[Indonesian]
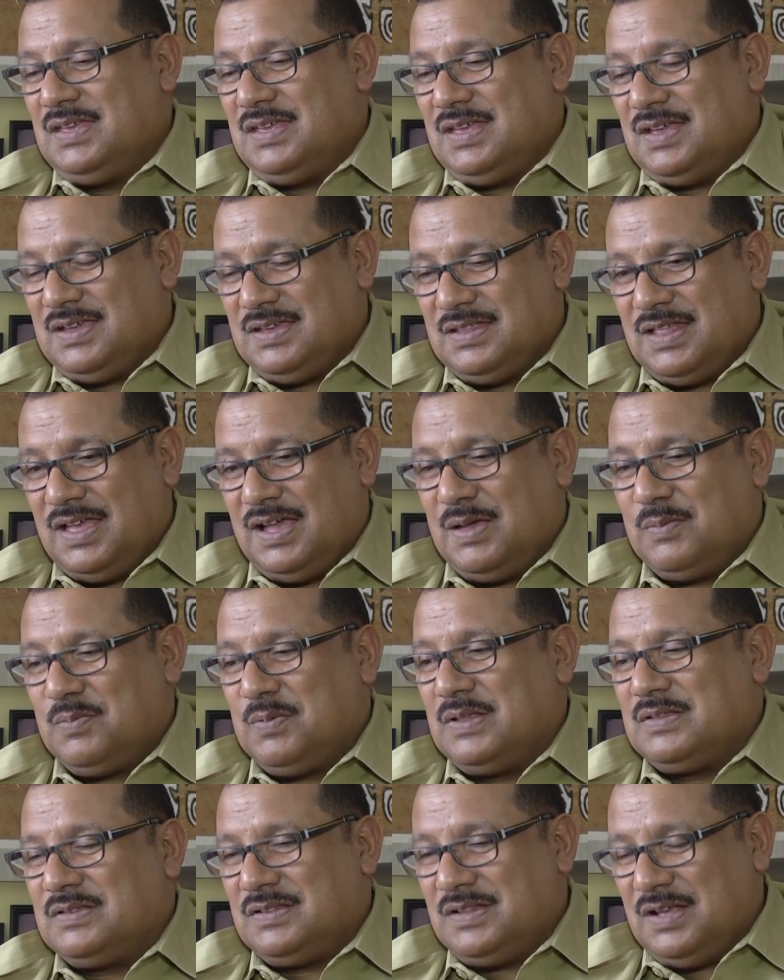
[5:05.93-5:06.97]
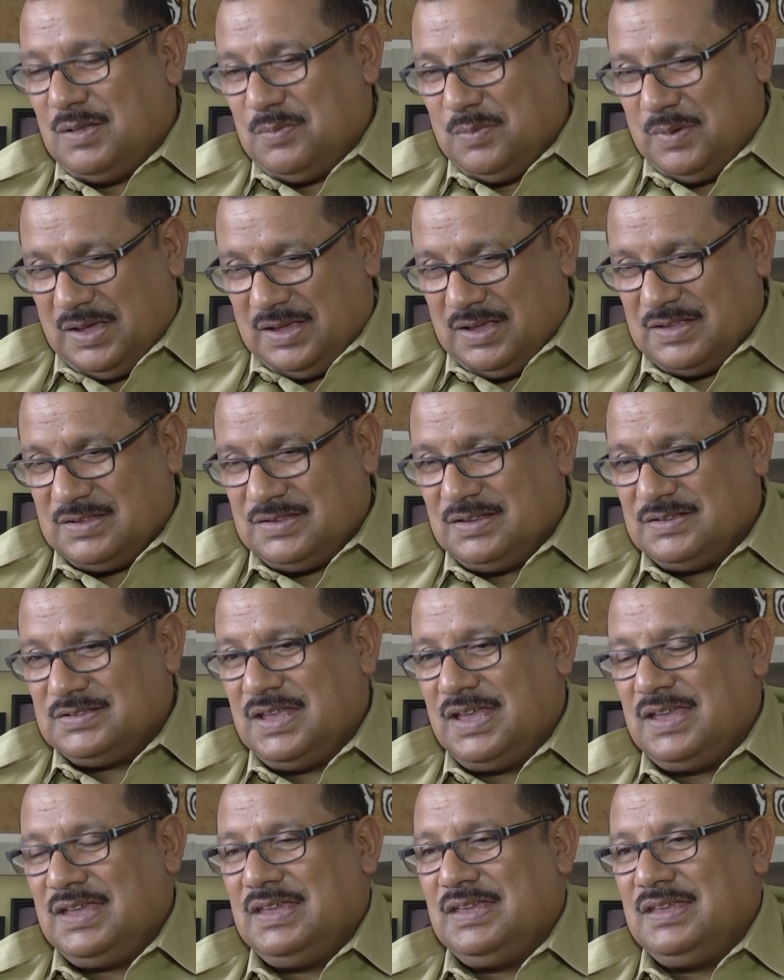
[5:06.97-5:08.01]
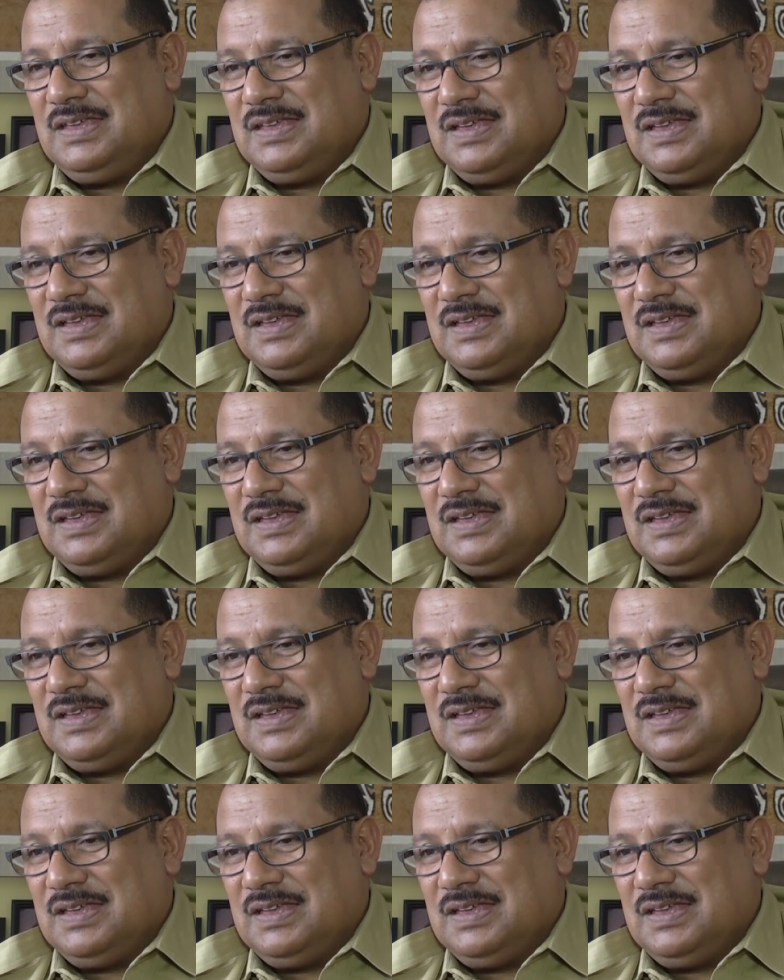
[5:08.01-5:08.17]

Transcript: yang kita harapkan setelah mereka selesai